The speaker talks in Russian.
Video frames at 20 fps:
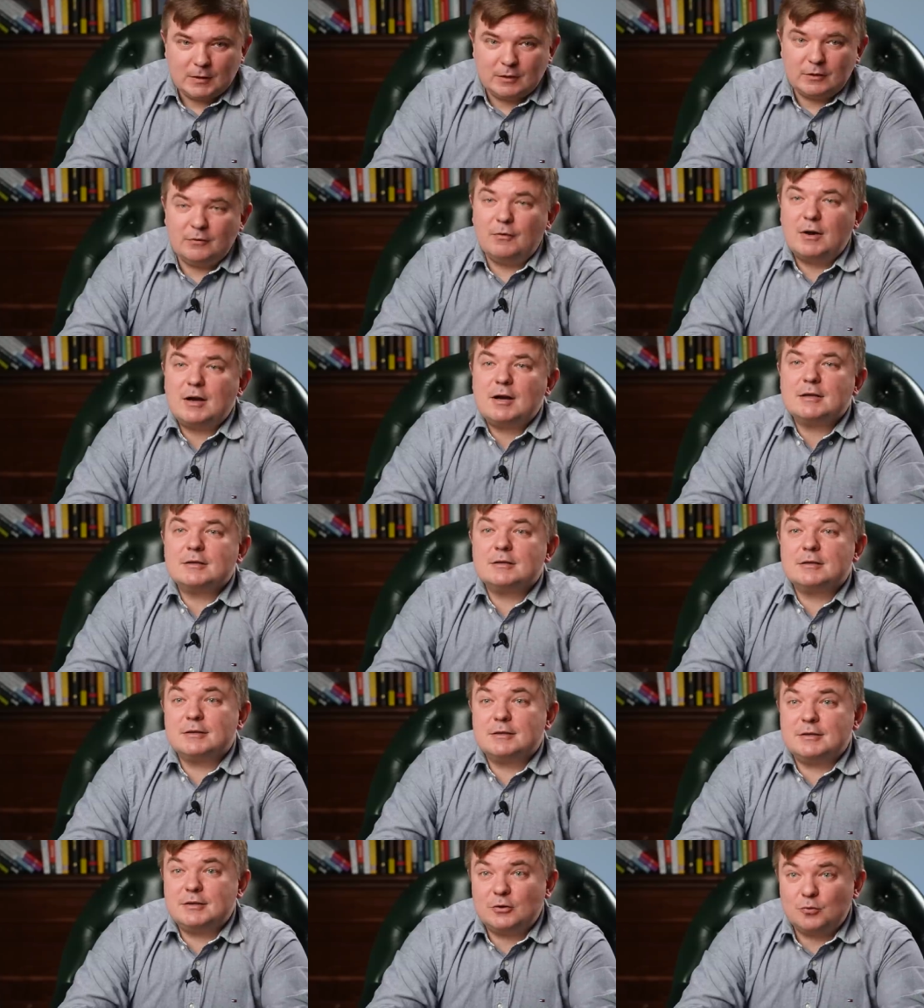два раза
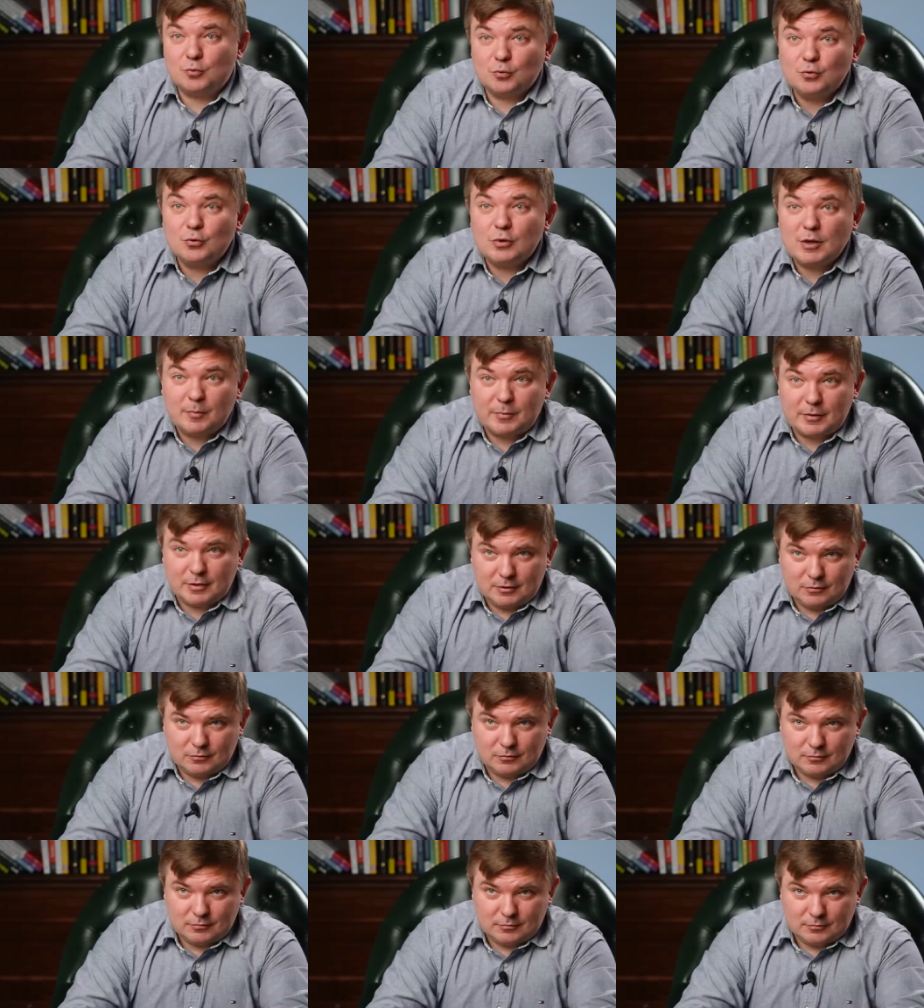за секунду я
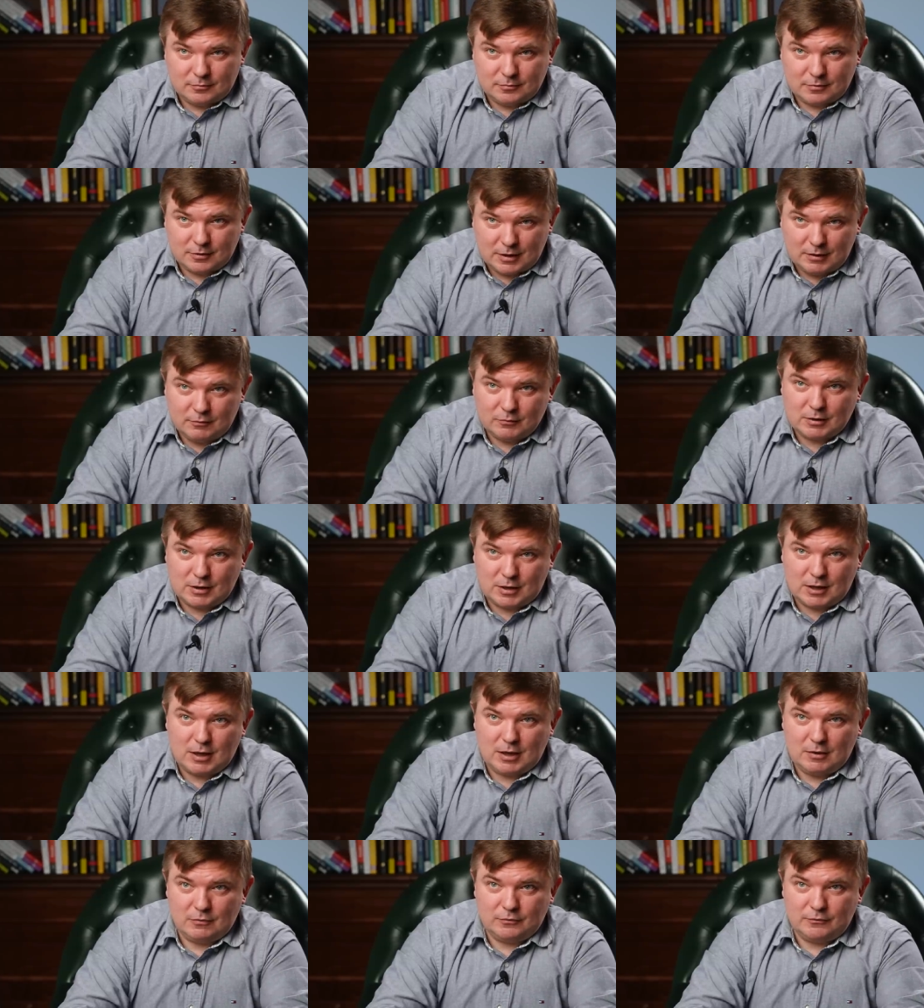прыгну, да, вот
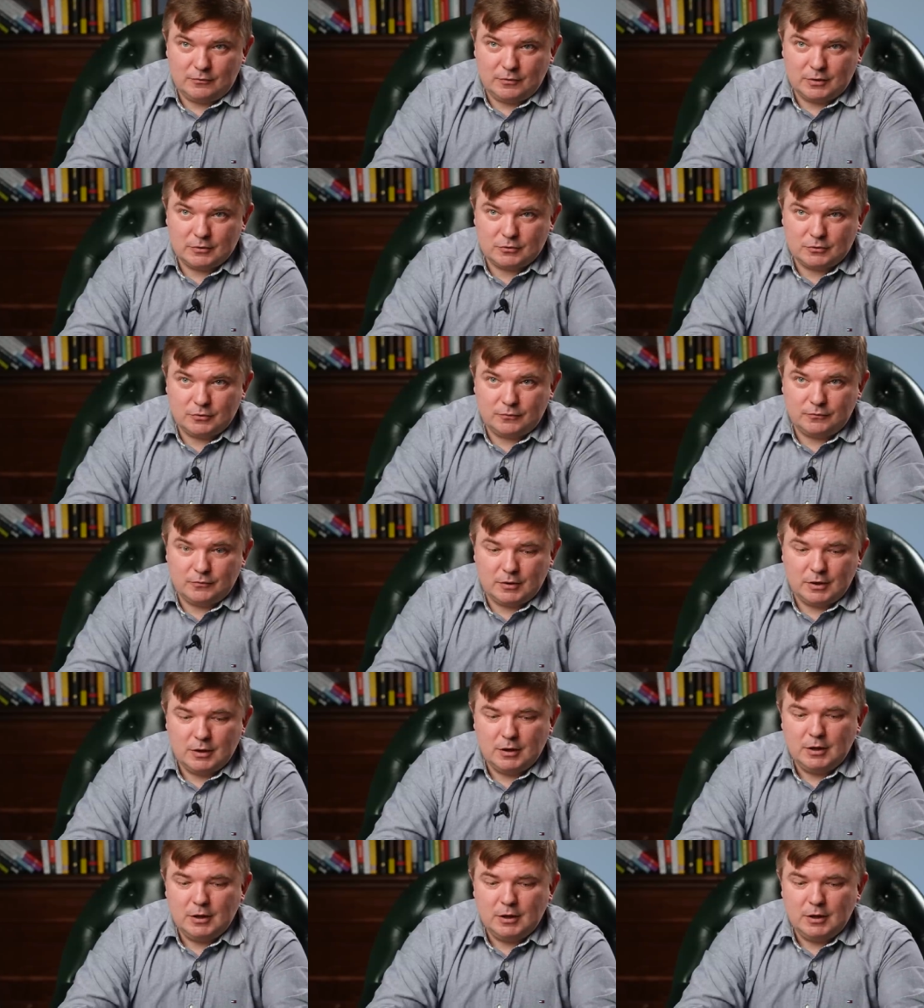такая вот философия.